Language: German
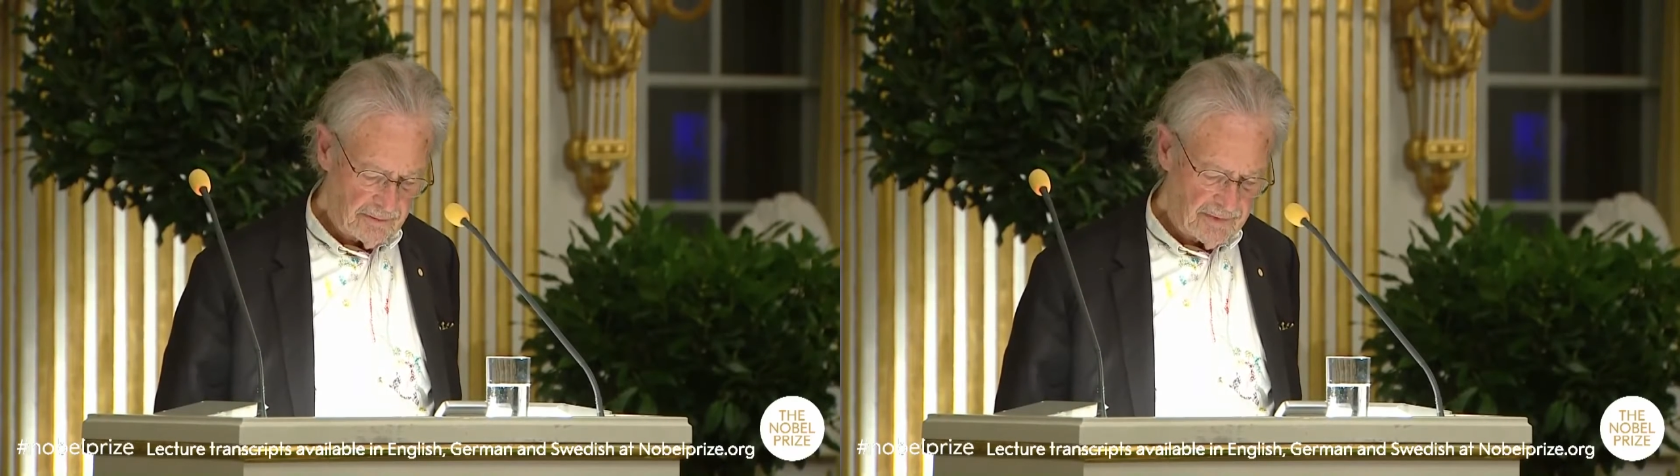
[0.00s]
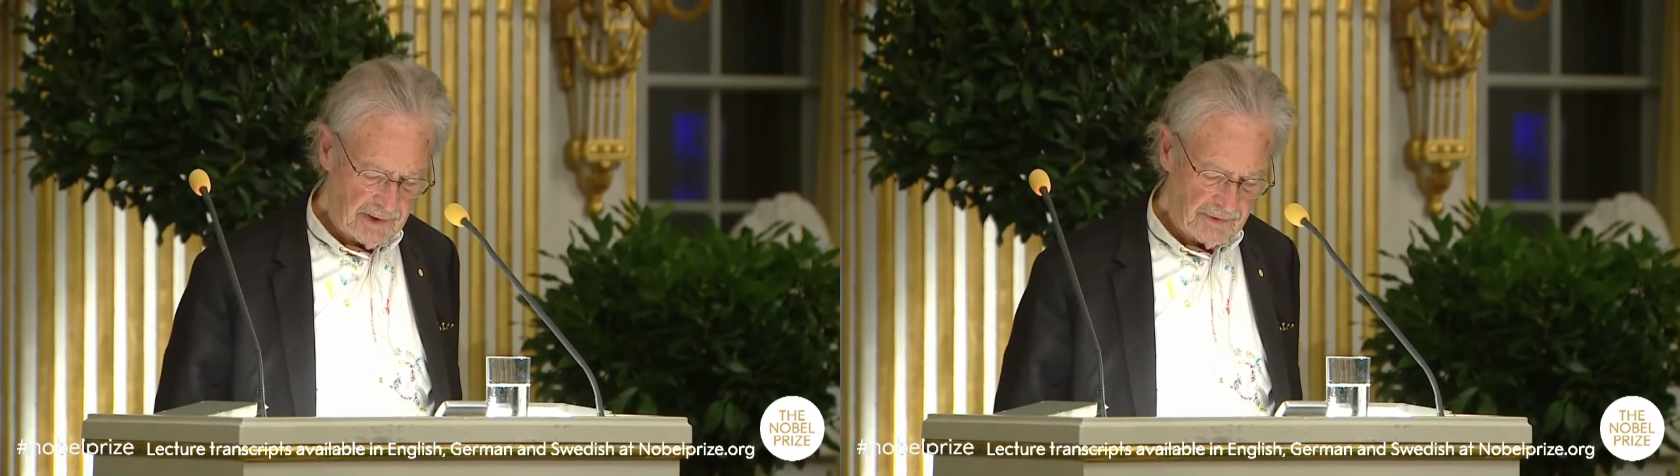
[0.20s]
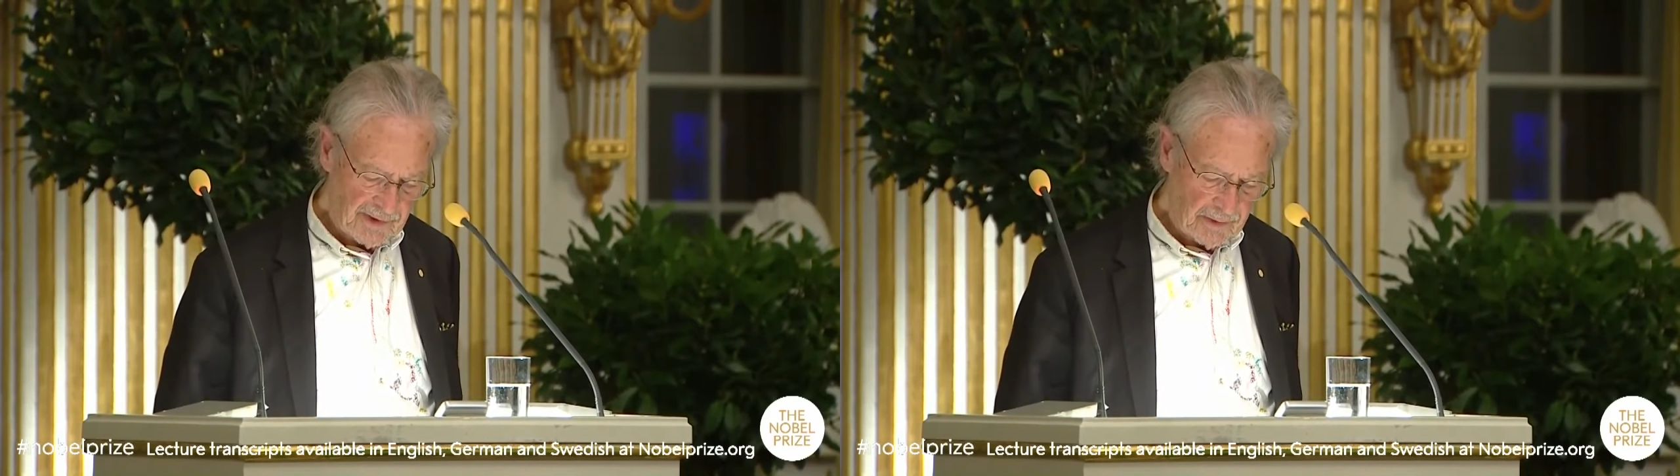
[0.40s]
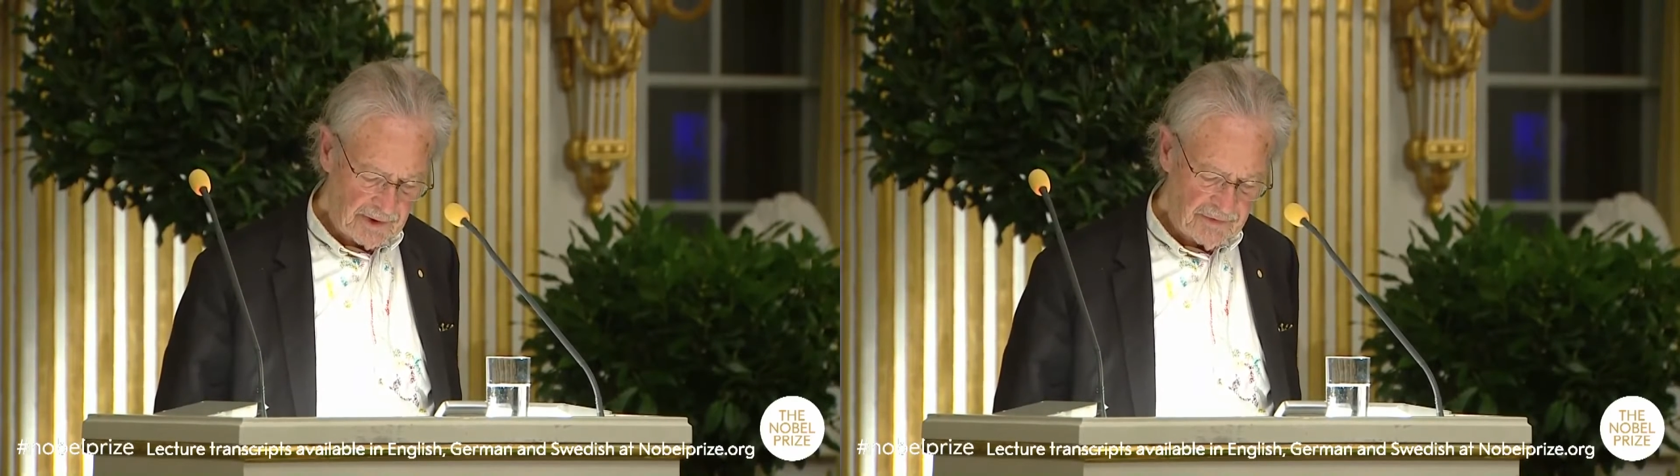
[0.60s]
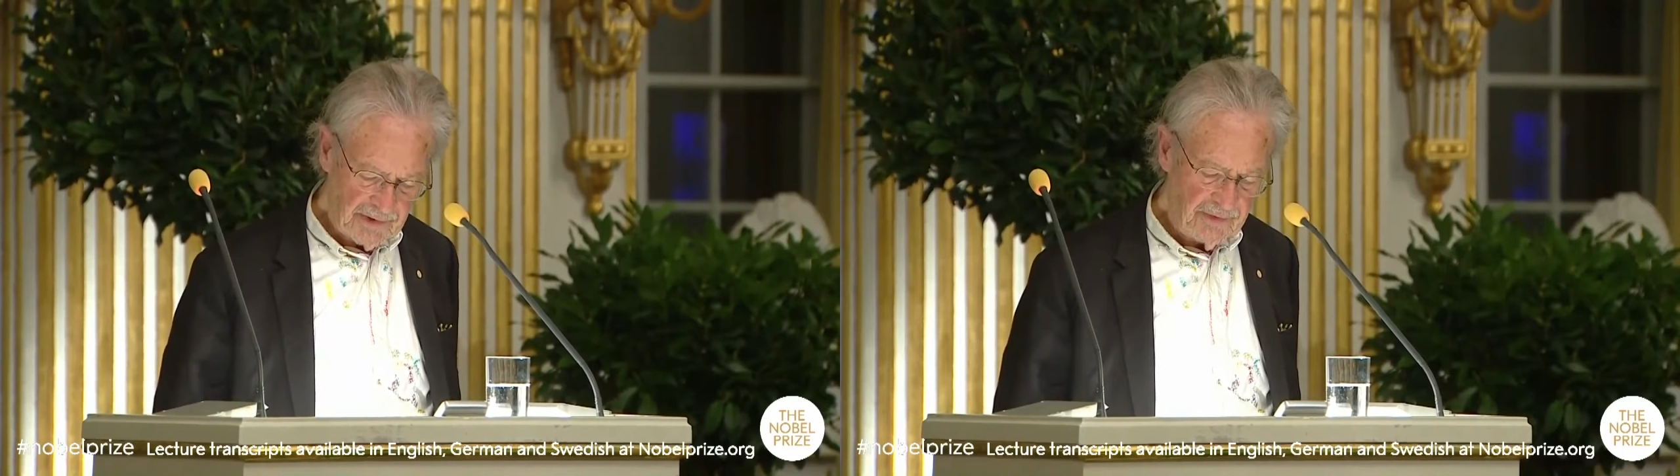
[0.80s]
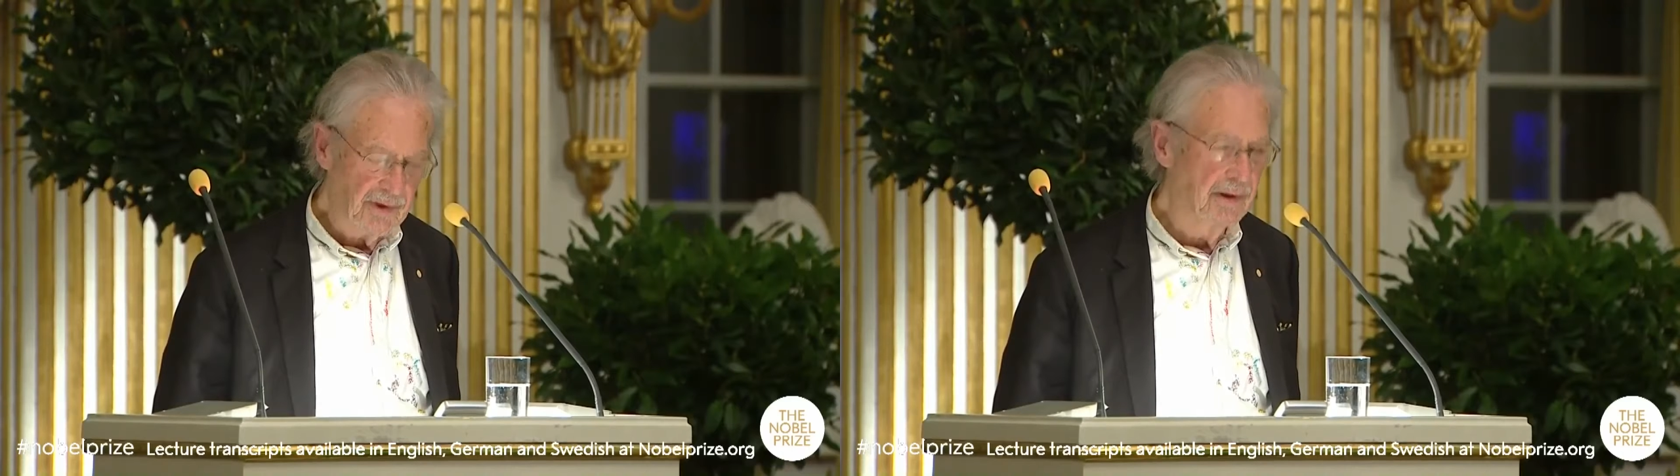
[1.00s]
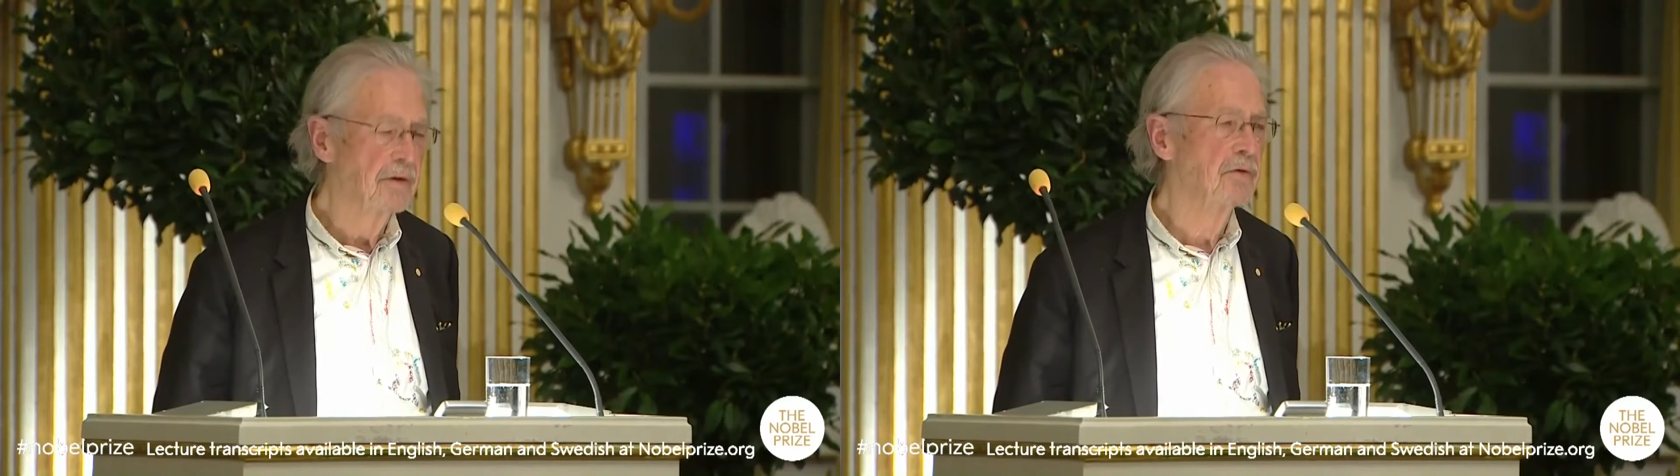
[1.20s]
wie es damals hieß, eine